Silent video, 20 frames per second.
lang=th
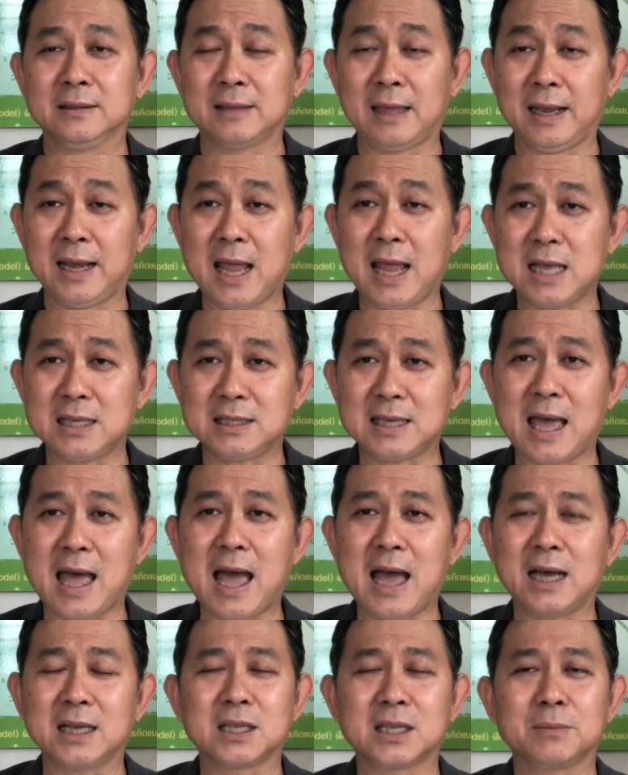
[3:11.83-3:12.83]
แต่หน้า
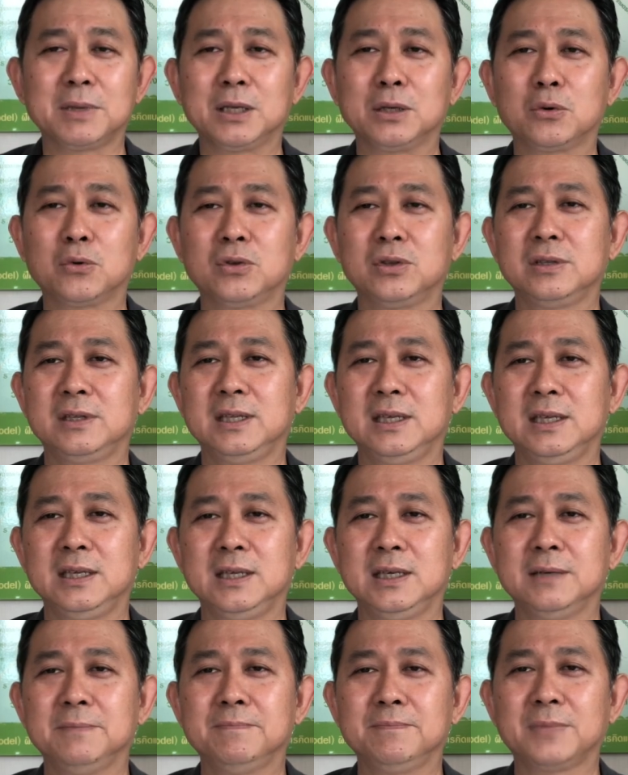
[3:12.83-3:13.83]
ฉากอาจจะเป็นคนดี
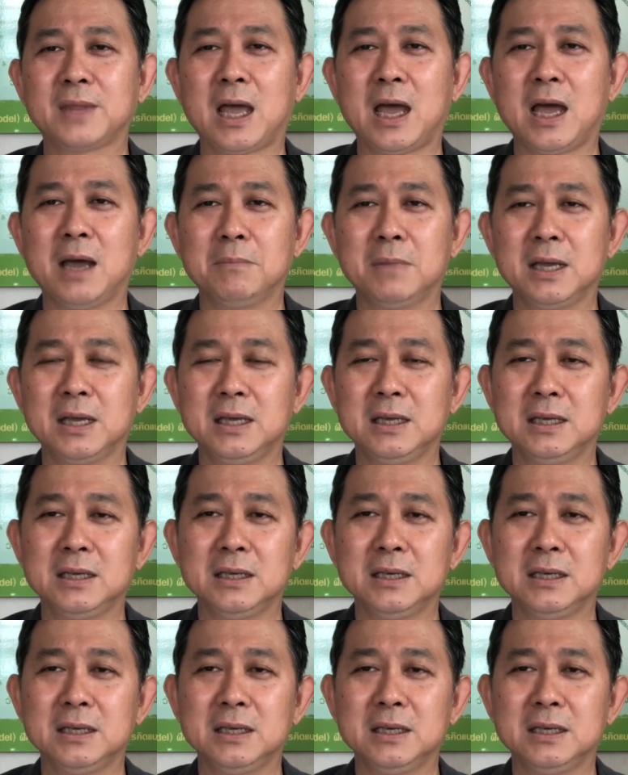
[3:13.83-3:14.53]
นะไม่